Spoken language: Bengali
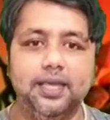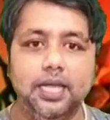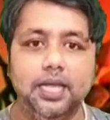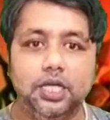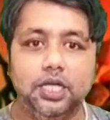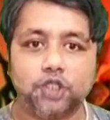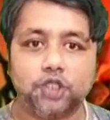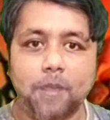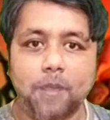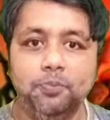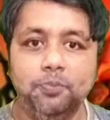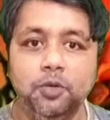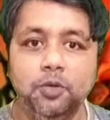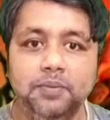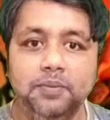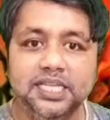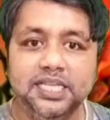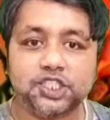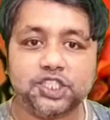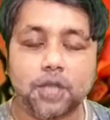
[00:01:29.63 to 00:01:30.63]
সব
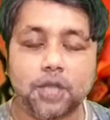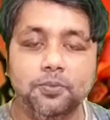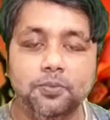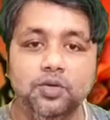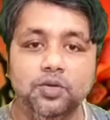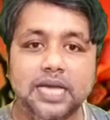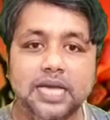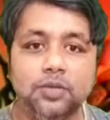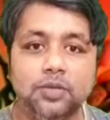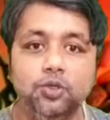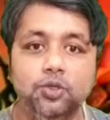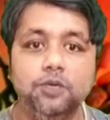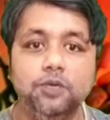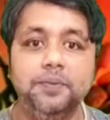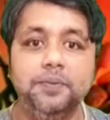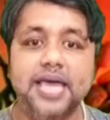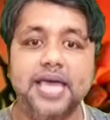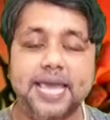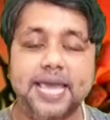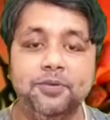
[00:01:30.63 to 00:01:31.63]
বুবলির সবগুলা
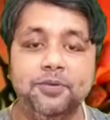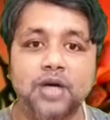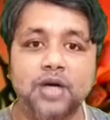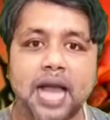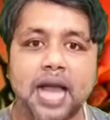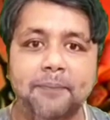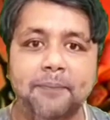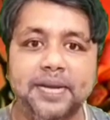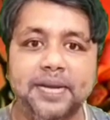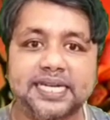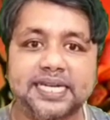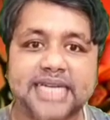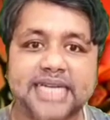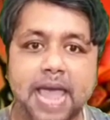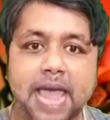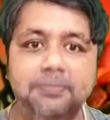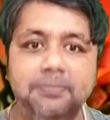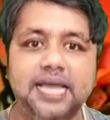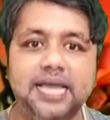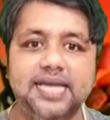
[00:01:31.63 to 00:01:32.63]
গ্রুপে এবং আপনার
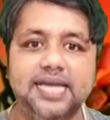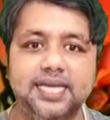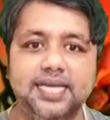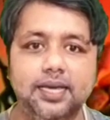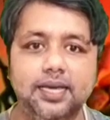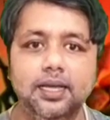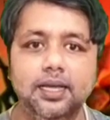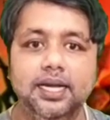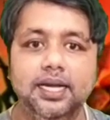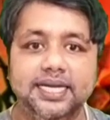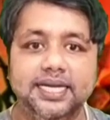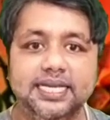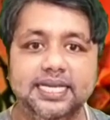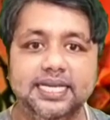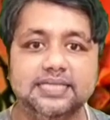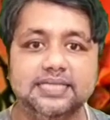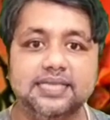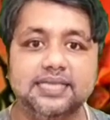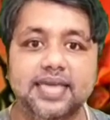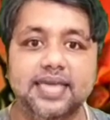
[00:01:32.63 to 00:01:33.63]
টাইম লাইনে ঠিক
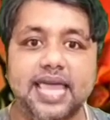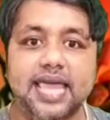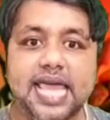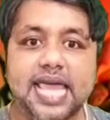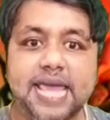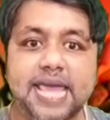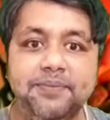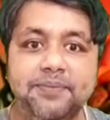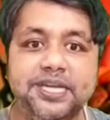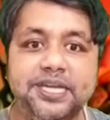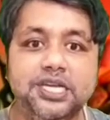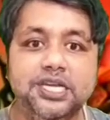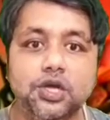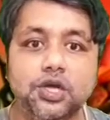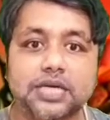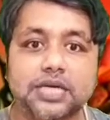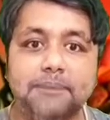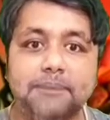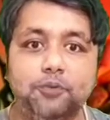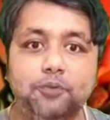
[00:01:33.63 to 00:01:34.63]
আছে এই
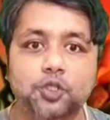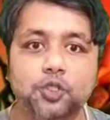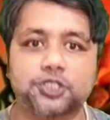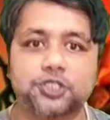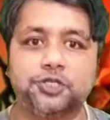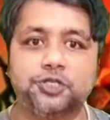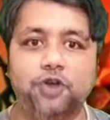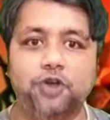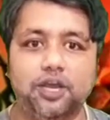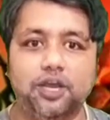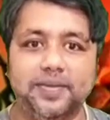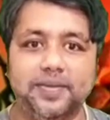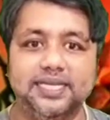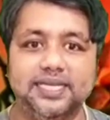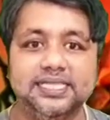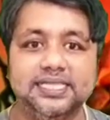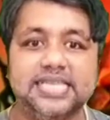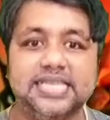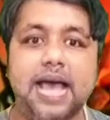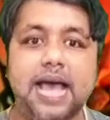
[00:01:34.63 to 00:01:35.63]
ভিডিওটা পোস্ট করবেন
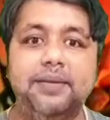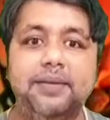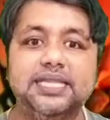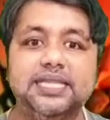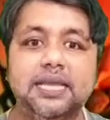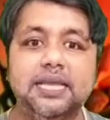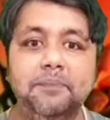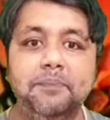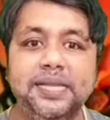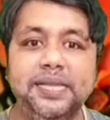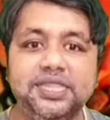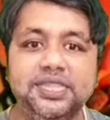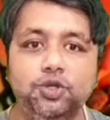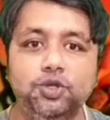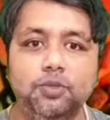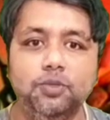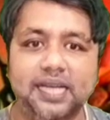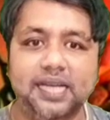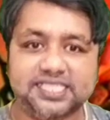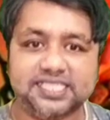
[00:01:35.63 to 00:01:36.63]
যে আমাদের বিন্দু
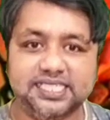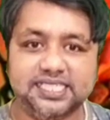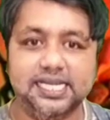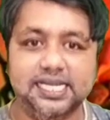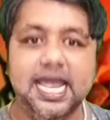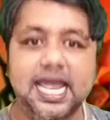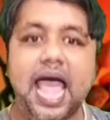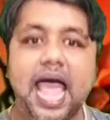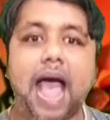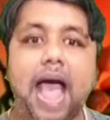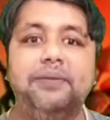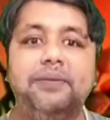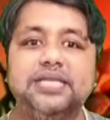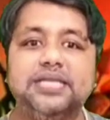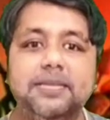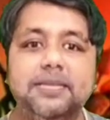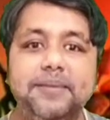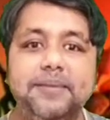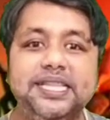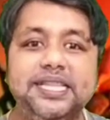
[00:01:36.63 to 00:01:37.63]
মাসি আমাদের
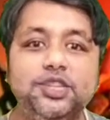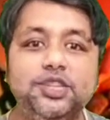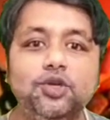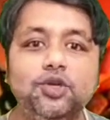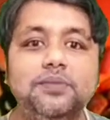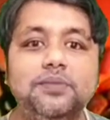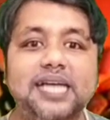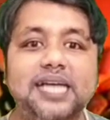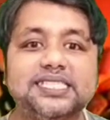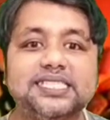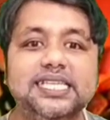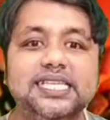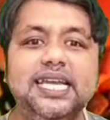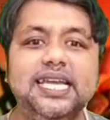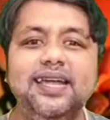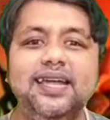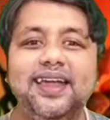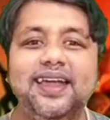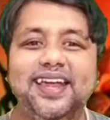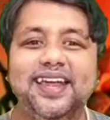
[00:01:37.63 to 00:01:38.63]
বিন্দু মাসি
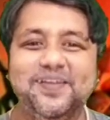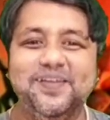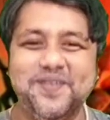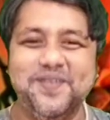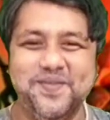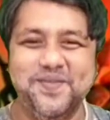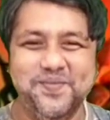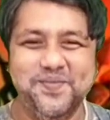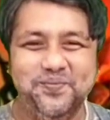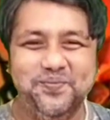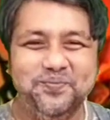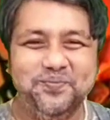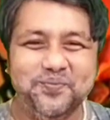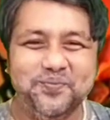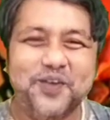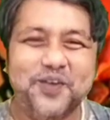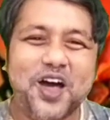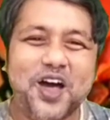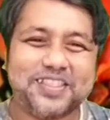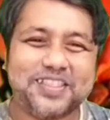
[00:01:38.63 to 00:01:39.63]

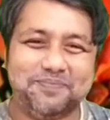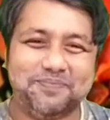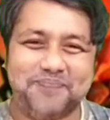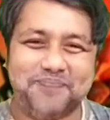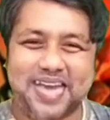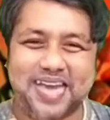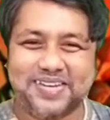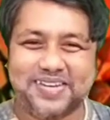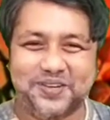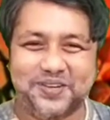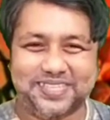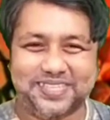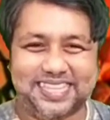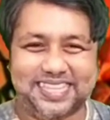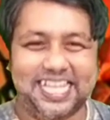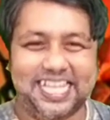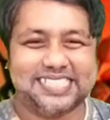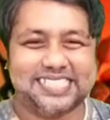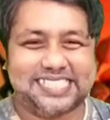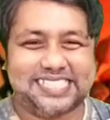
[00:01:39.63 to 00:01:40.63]
মদ পান করতে
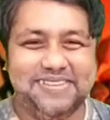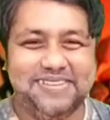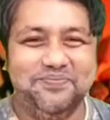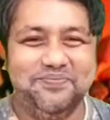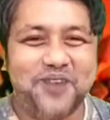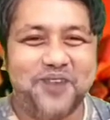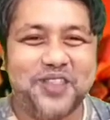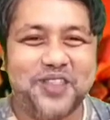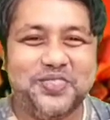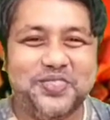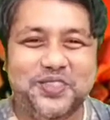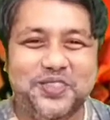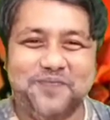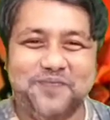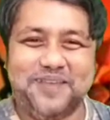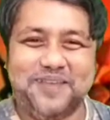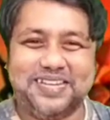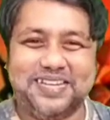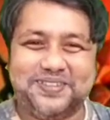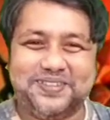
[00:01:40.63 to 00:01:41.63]
আছে মদ্য
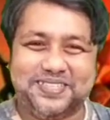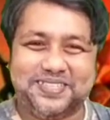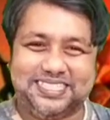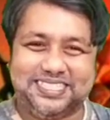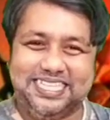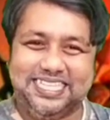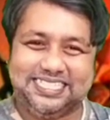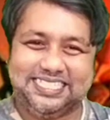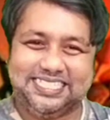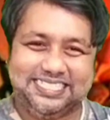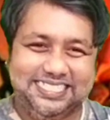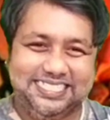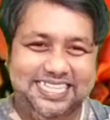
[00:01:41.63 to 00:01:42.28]
পান করতে আছে